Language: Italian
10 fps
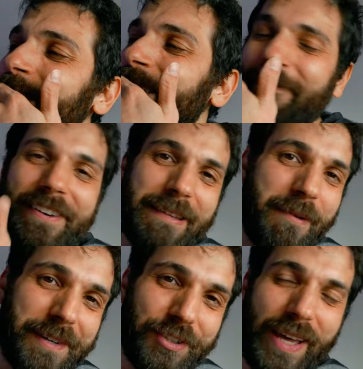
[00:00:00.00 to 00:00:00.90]
Nel frattempo
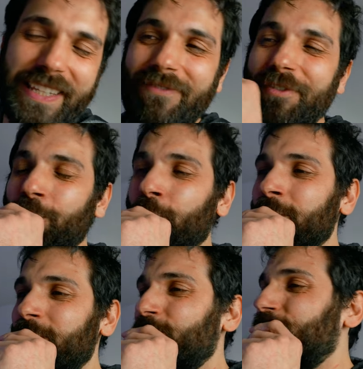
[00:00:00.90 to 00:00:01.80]
è partito anche il video
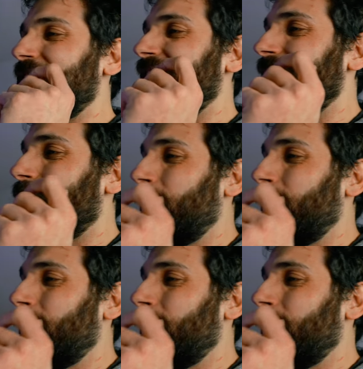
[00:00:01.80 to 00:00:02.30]
successivo,